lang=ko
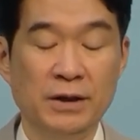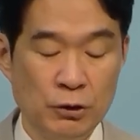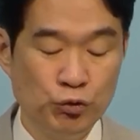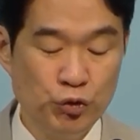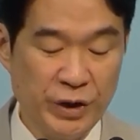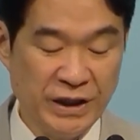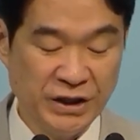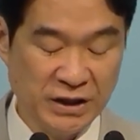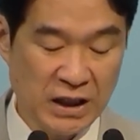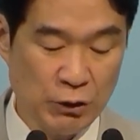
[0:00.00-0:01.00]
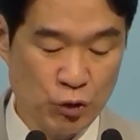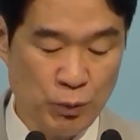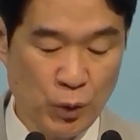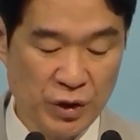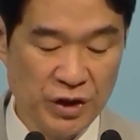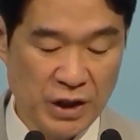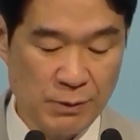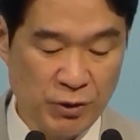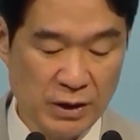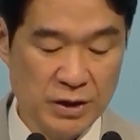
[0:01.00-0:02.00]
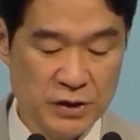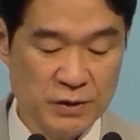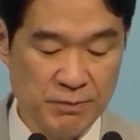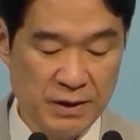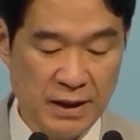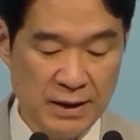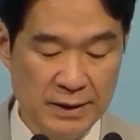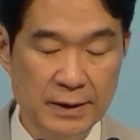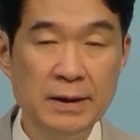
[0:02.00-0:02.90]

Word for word: 이건 우리의 시각으로 보기 때문에 그렇습니다.